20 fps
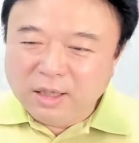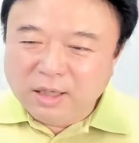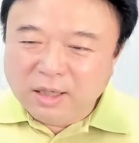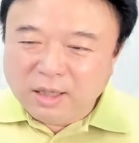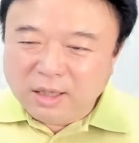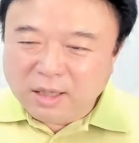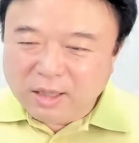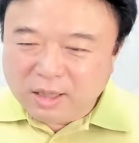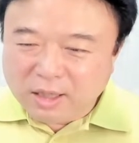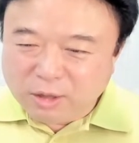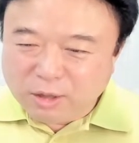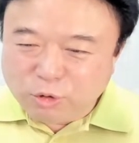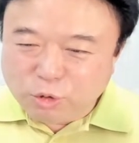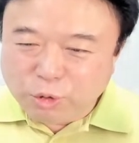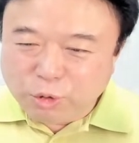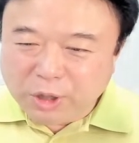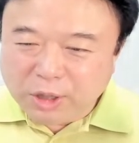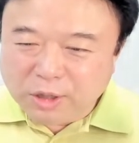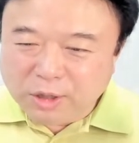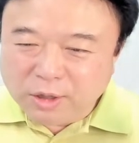어,
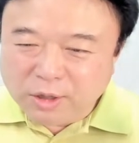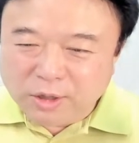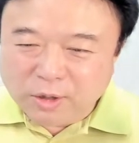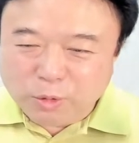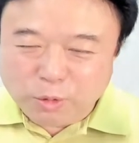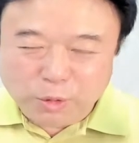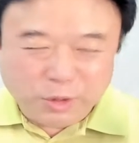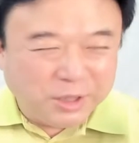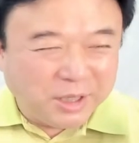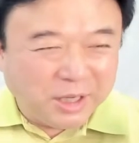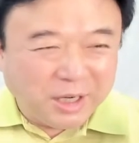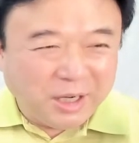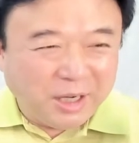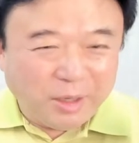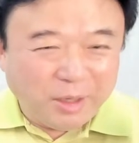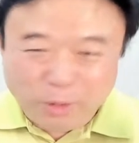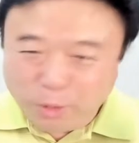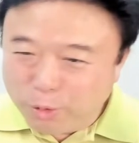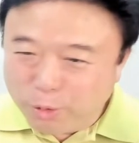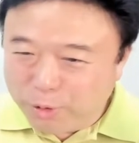죽인 곳이다.
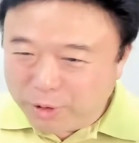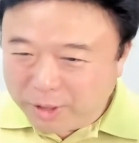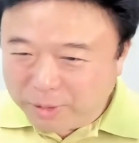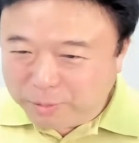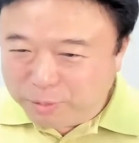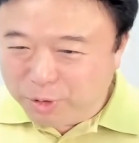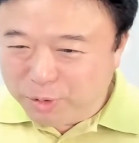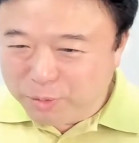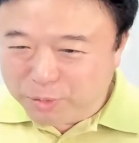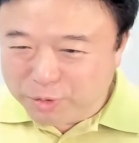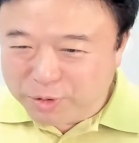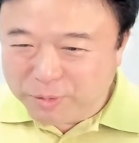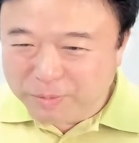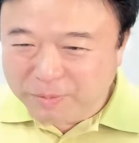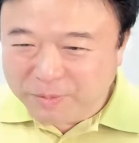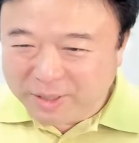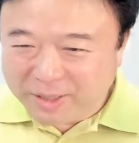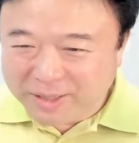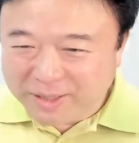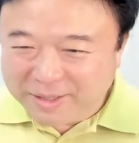오 예문이
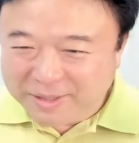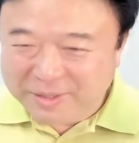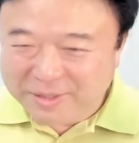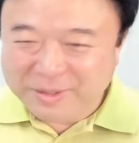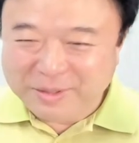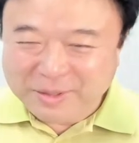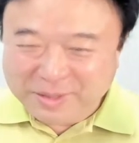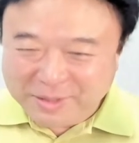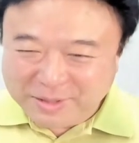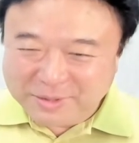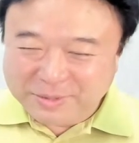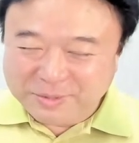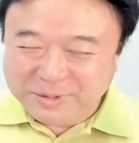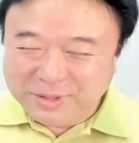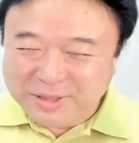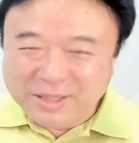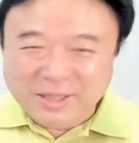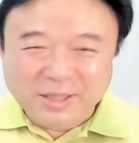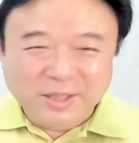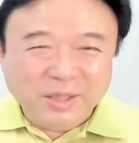무섭네. 아,
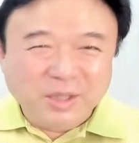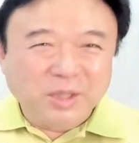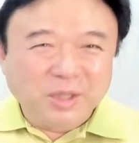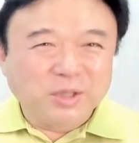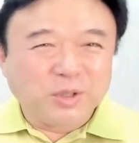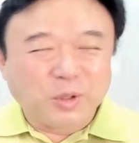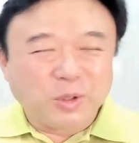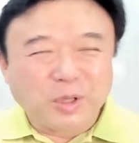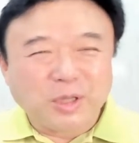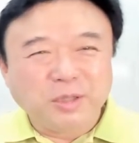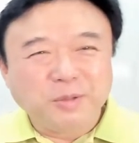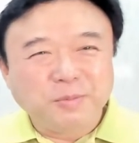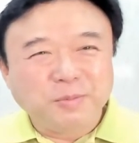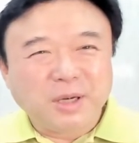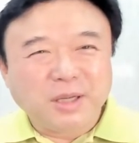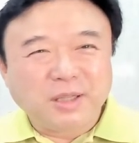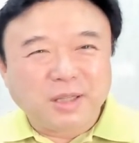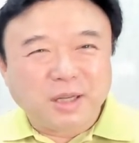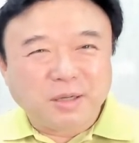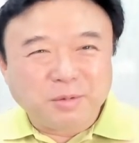하여튼 전하는
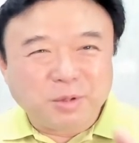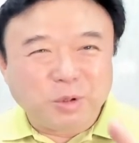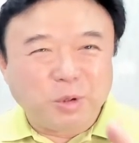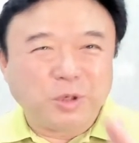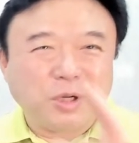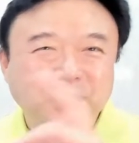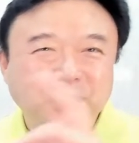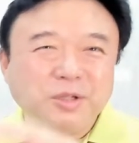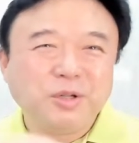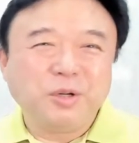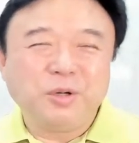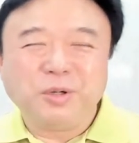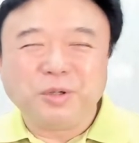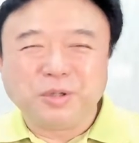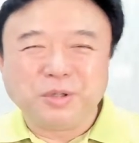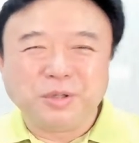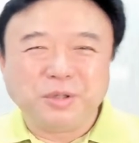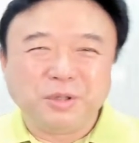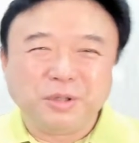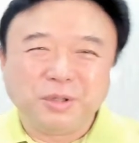바에 따르면 거기서
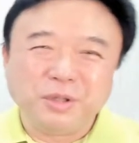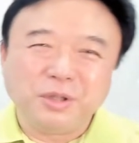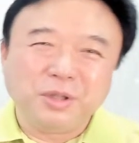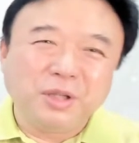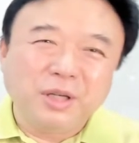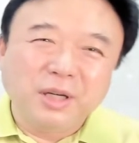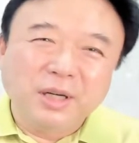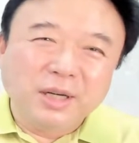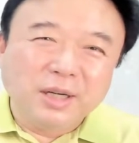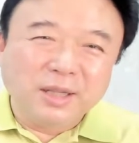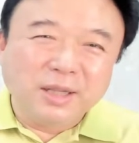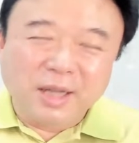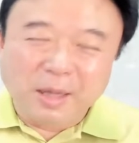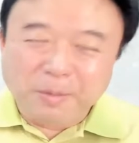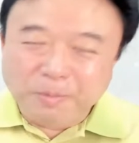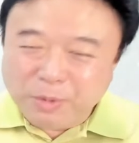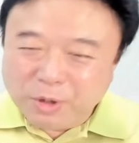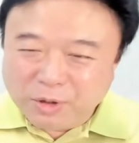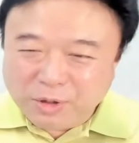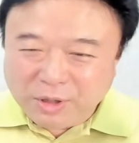그
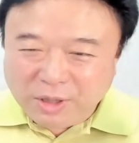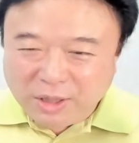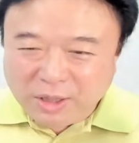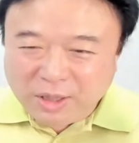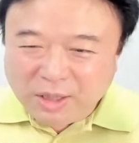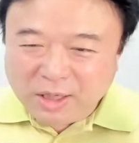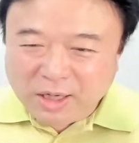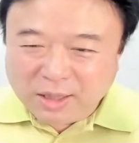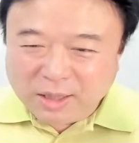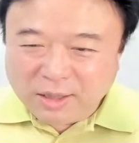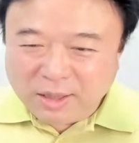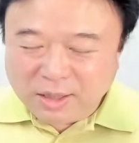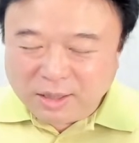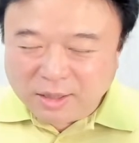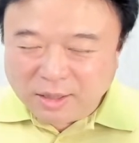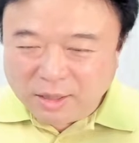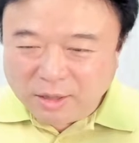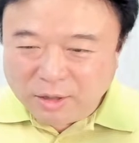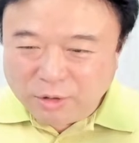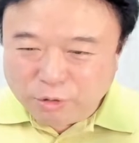남편이
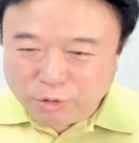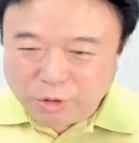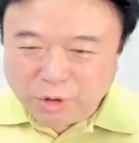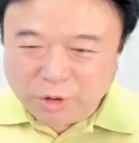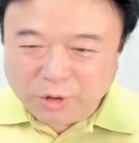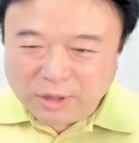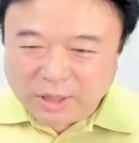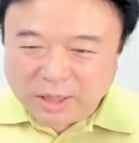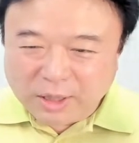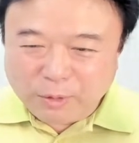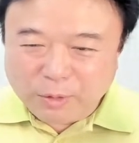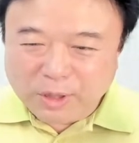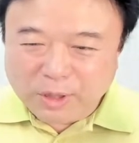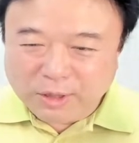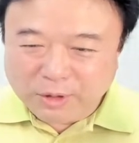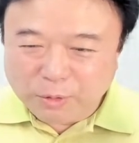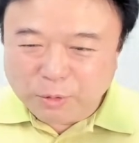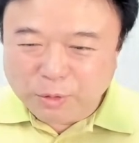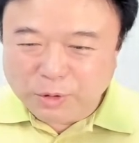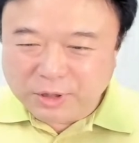아내를 죽였다고
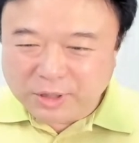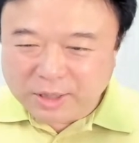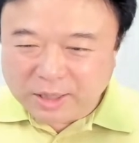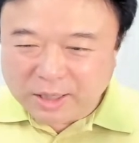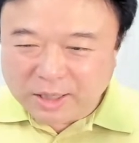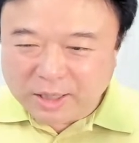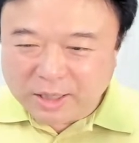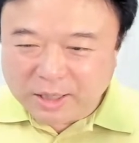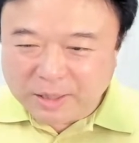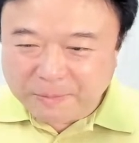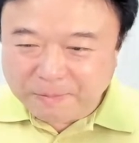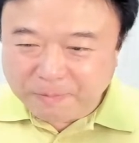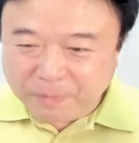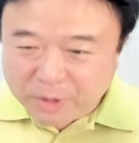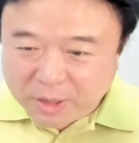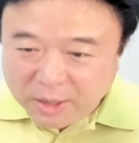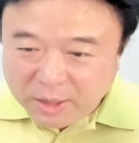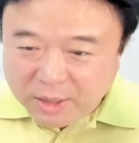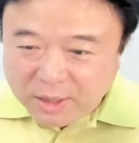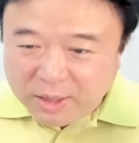하는 곳이다.
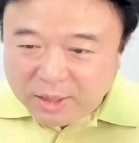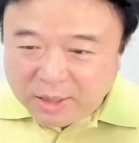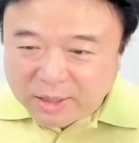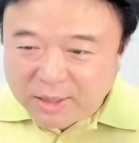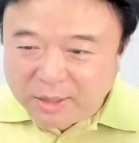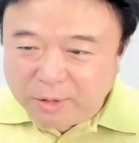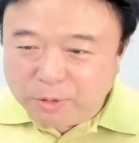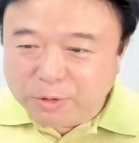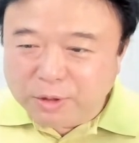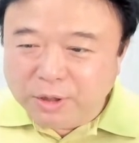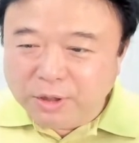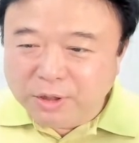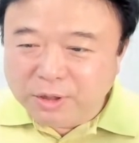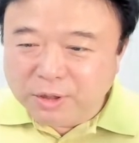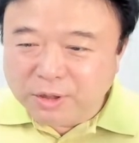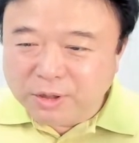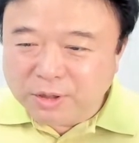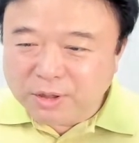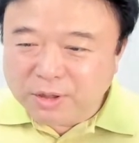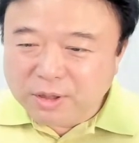그리고 그는